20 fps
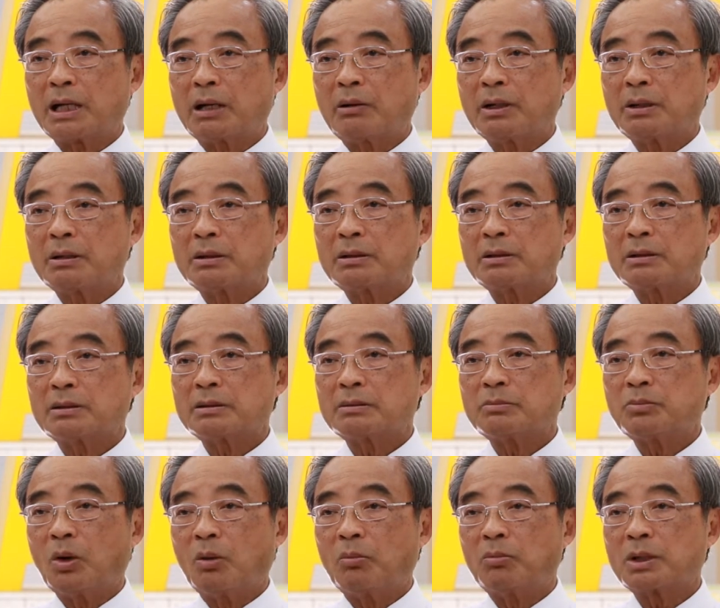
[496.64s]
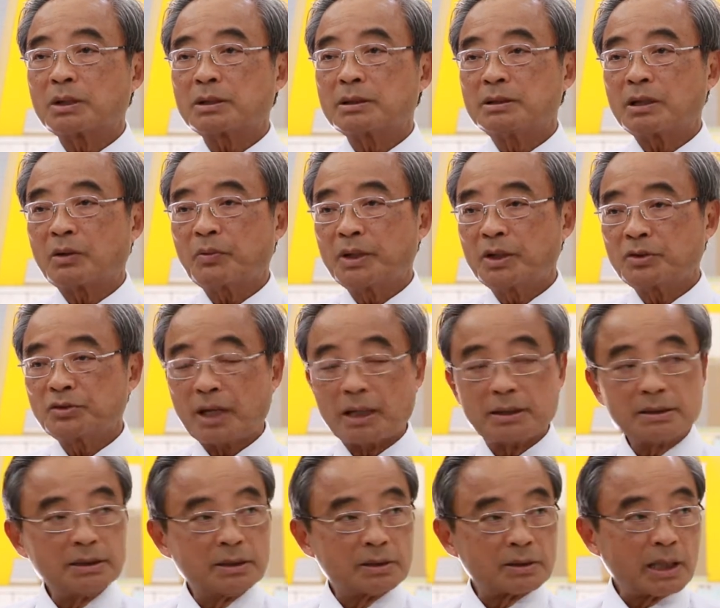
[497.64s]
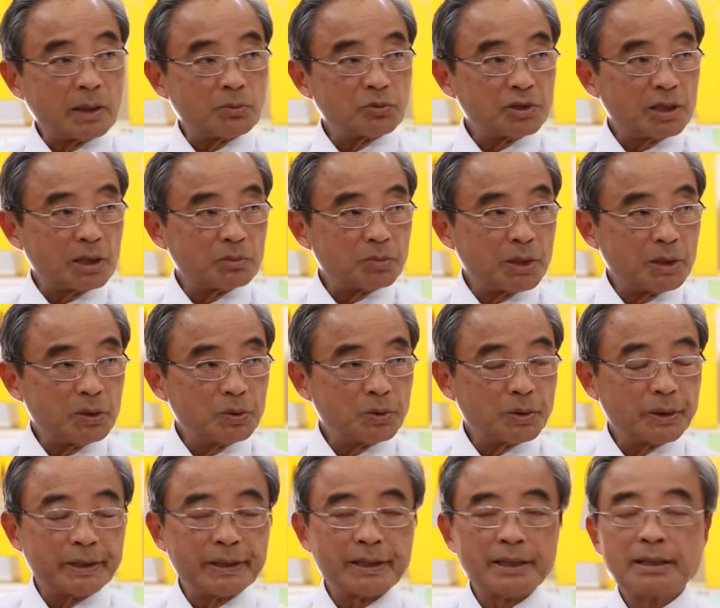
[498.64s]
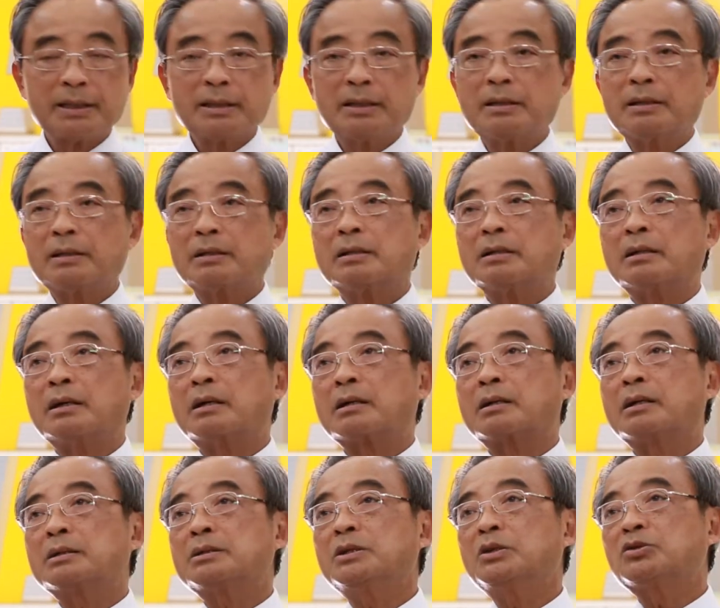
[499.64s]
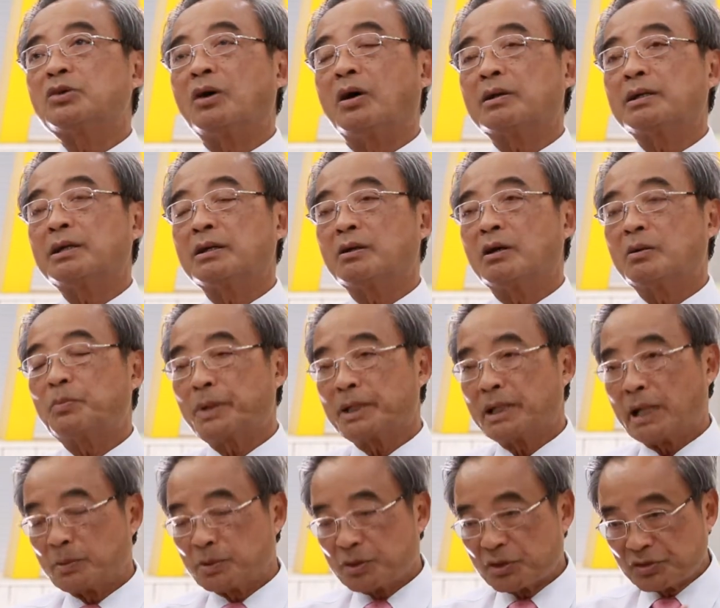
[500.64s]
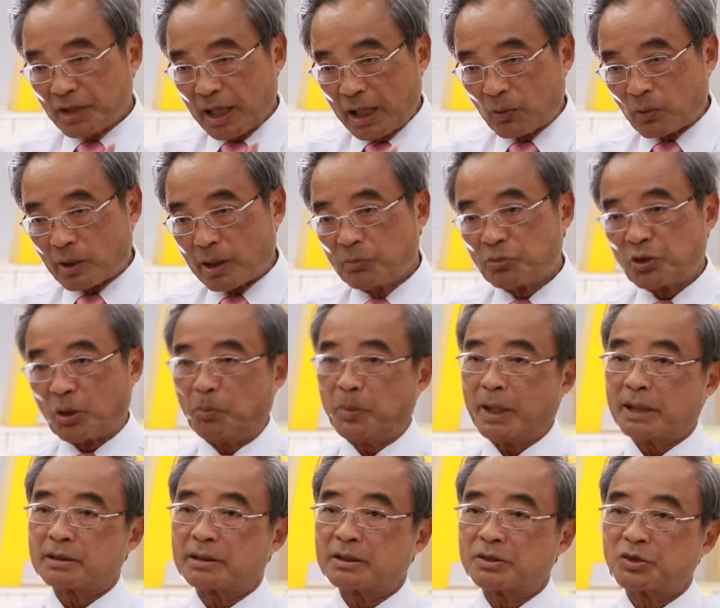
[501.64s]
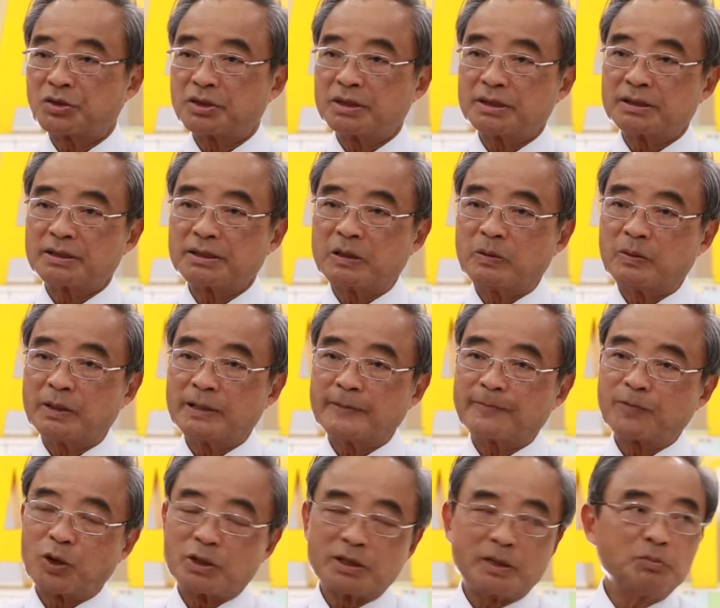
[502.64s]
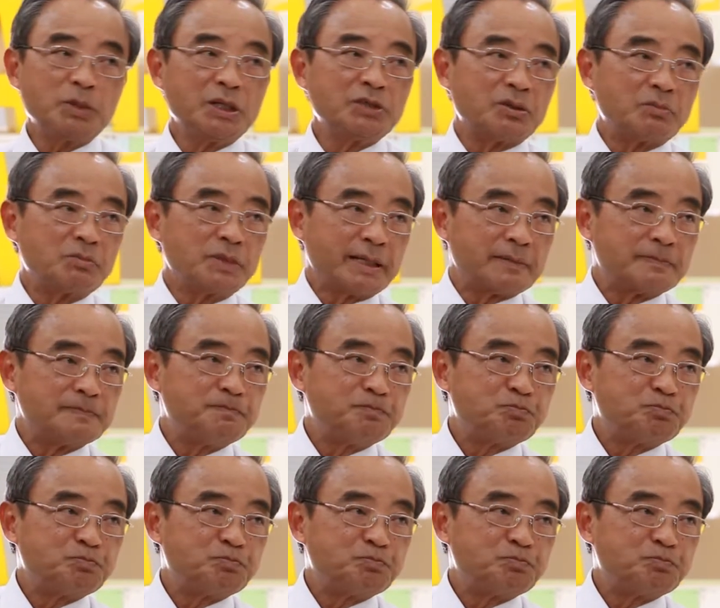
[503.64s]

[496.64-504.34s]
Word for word: เกล้าให้ผมแล้วก็นักวิทยาศาสตร์อื่นตามเสด็จไปด้วยครั้งที่2เนี่ยเราพยายามจะสร้างความสัมพันธ์กับเซิร์นแต่ว่าตอนนั้นไม่สำเร็จ